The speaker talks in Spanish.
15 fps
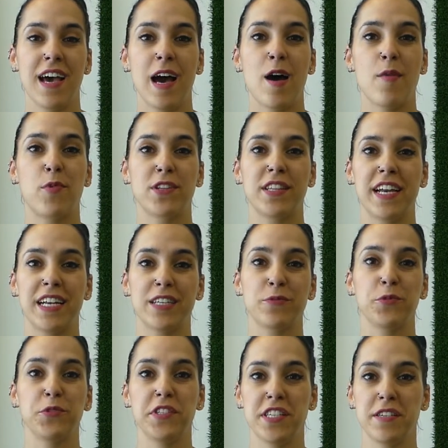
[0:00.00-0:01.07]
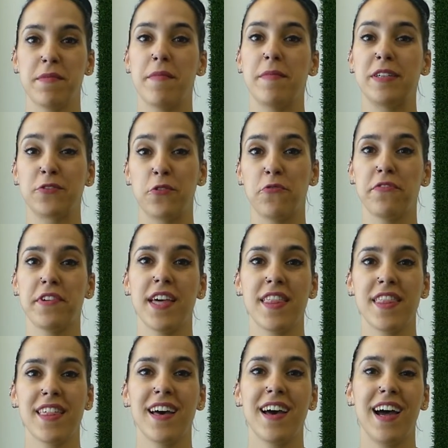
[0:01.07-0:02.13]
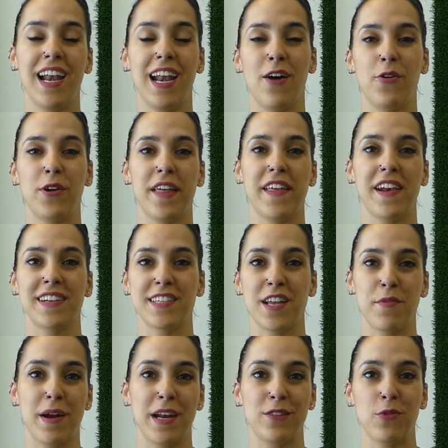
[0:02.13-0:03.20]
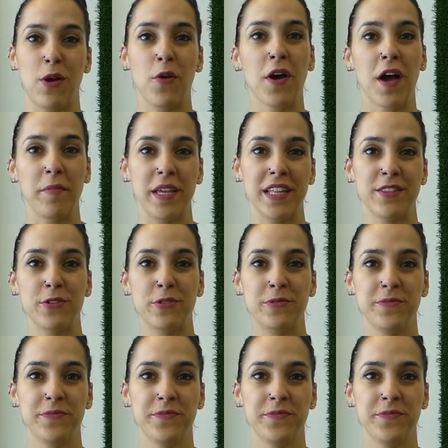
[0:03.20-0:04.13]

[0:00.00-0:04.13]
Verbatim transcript: Aportarás muchísima más confianza a la hora de reservar en tu alojamiento.